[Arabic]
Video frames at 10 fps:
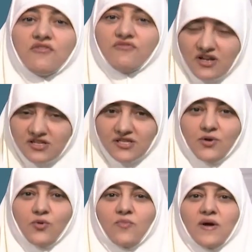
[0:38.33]

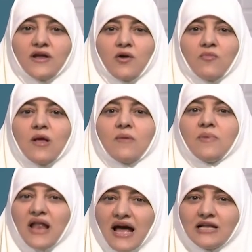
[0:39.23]
فأصلحوا بينهم
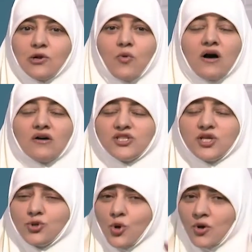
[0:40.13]
بالعدل
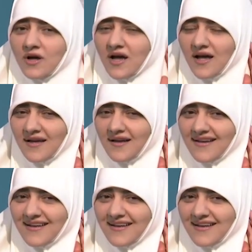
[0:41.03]
وأقسطوا ها